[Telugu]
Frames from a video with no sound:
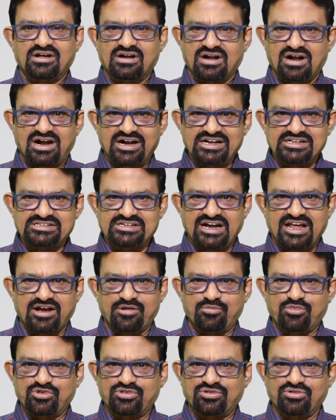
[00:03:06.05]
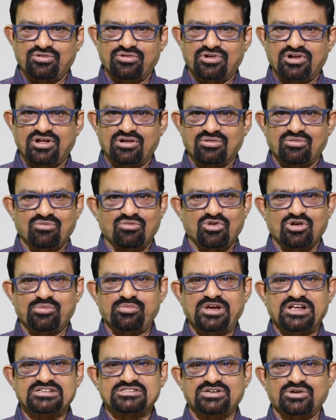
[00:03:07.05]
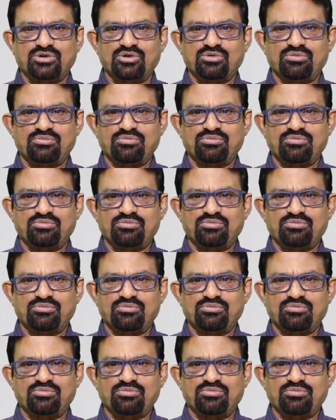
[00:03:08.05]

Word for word: రాణించలేకపోతూ ఉన్నారు ఒక మ్యాచ్లో